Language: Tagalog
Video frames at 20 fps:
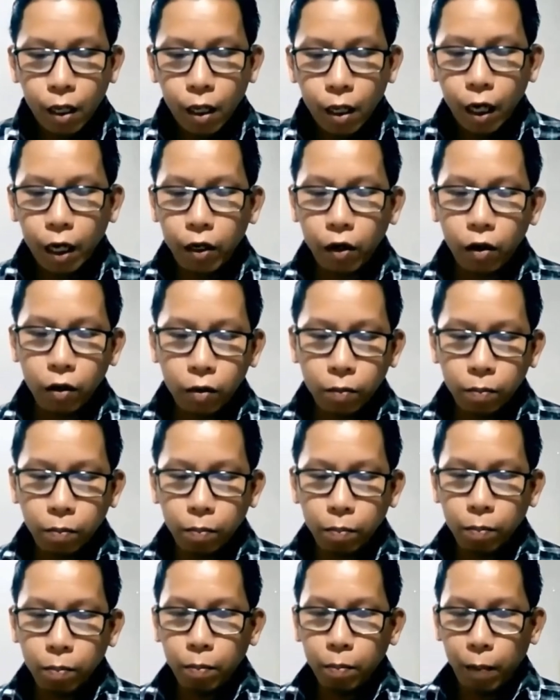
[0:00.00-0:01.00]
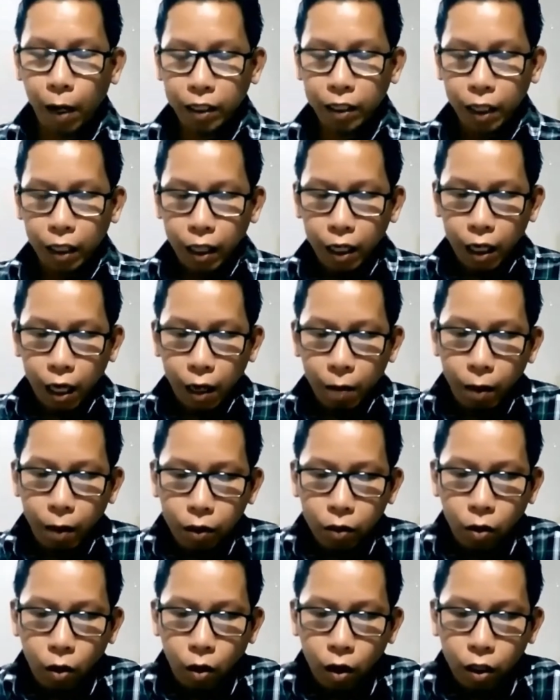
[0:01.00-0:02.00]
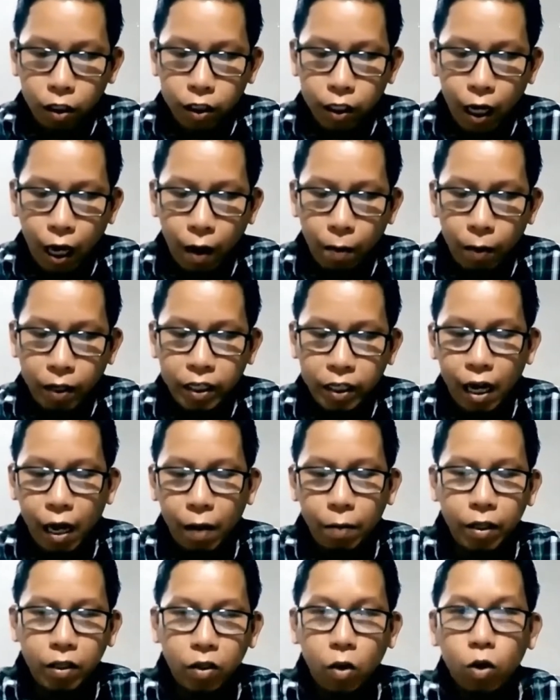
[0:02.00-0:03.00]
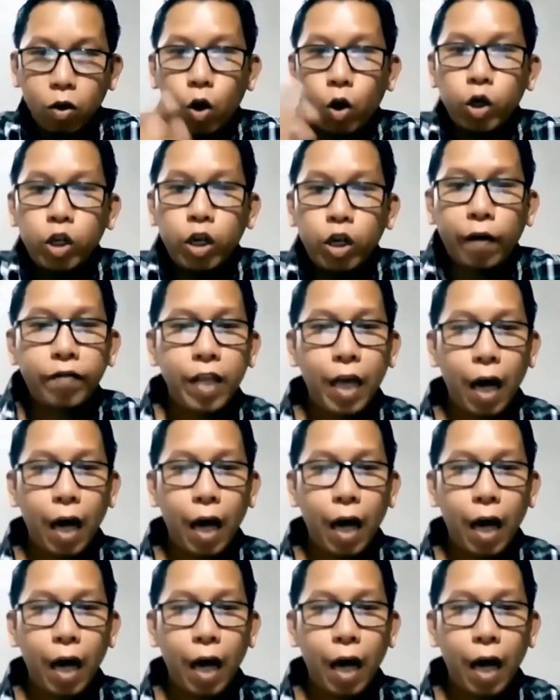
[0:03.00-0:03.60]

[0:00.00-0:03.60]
Ngayon, pagdating naman doon sa, may sinabi ito, Lord of the